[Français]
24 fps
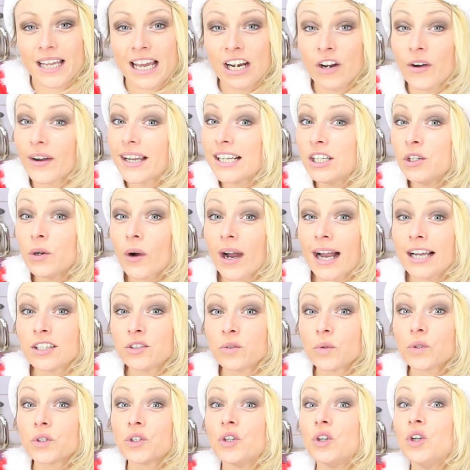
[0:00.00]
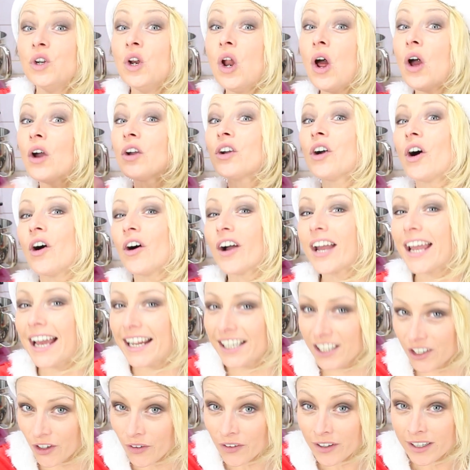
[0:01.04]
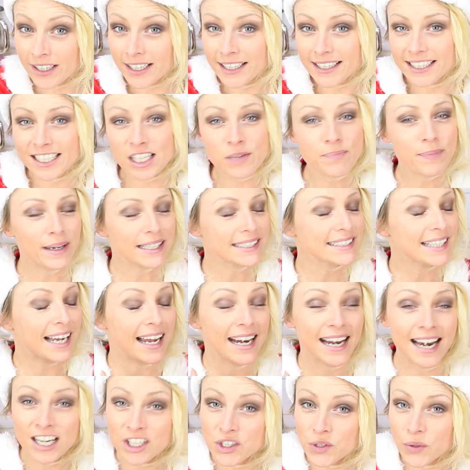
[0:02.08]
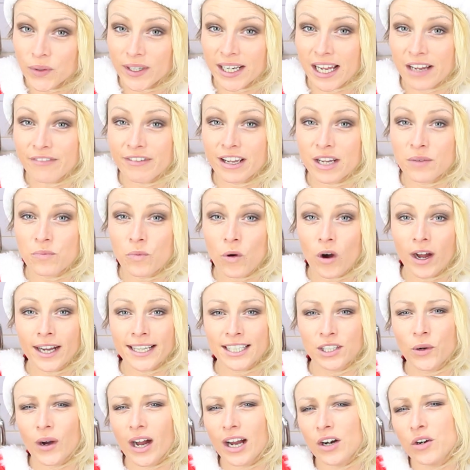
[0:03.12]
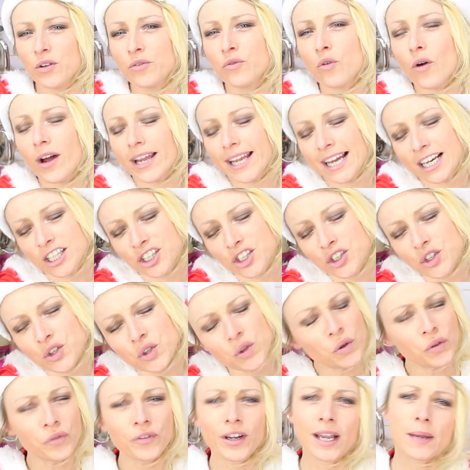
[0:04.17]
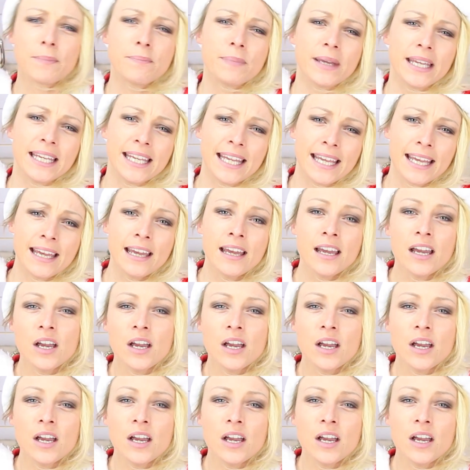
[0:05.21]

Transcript: Alors il y aura donc le grand gagnant qui passera la journée avec moi, qui aura le voyage tout frais payé